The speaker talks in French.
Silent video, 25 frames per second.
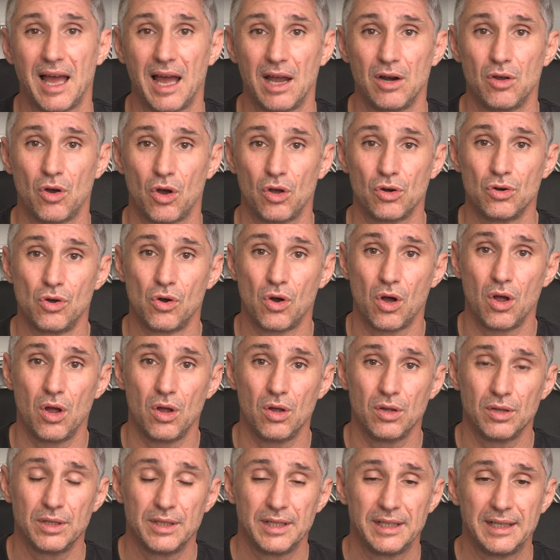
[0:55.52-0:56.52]
Alors
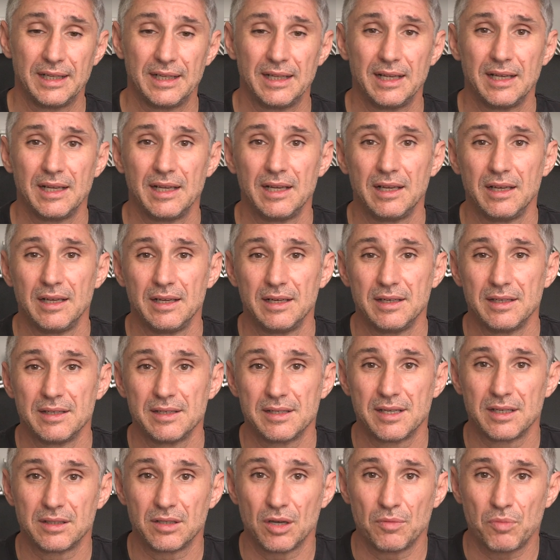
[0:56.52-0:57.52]
Laurent,
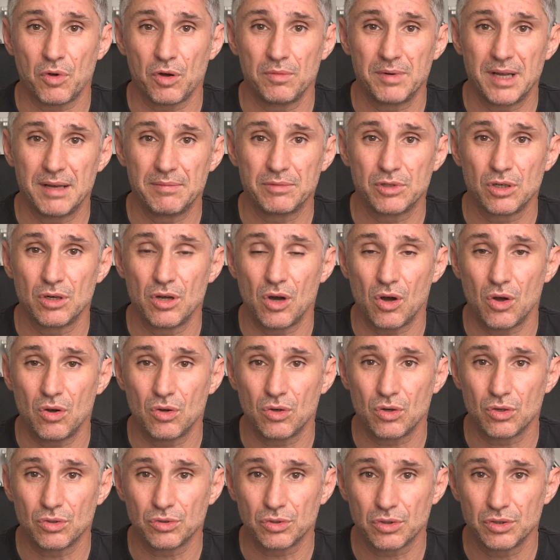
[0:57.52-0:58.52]
c'est un problème que l'on
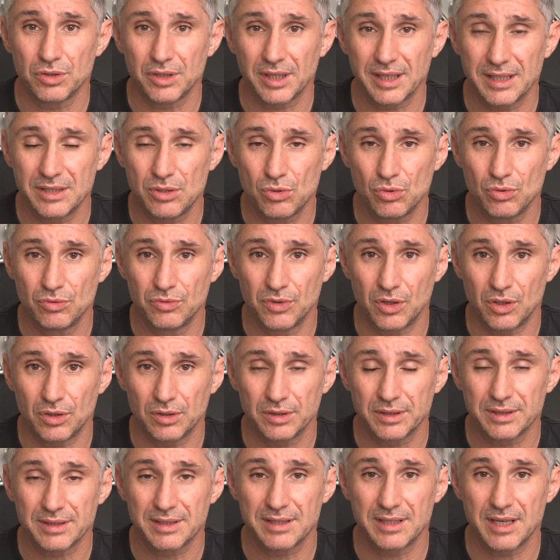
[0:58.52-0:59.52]
rencontre très souvent.
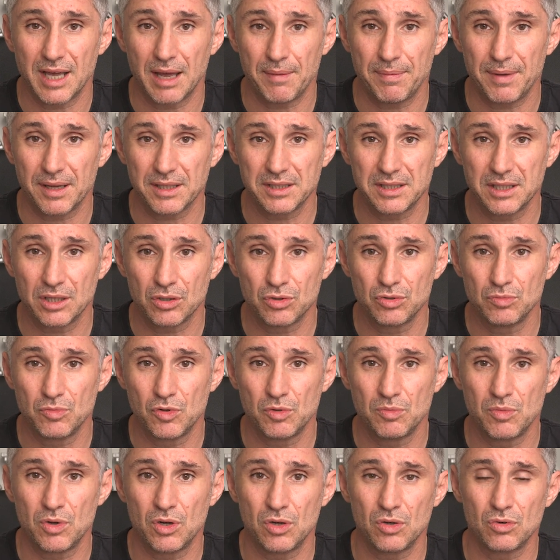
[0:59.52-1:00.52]
C'est à partir du
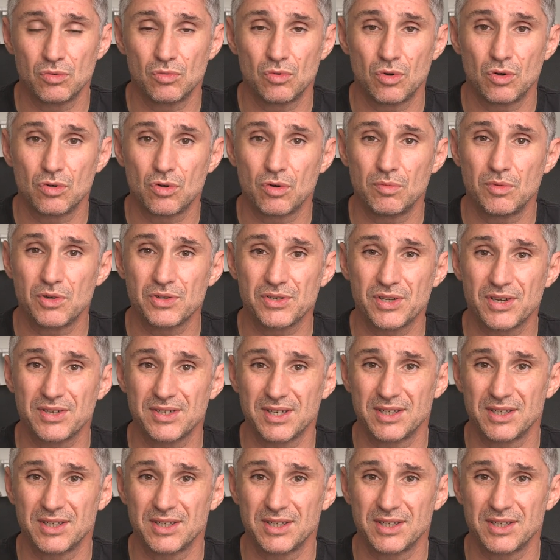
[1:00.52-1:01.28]
moment où on commence à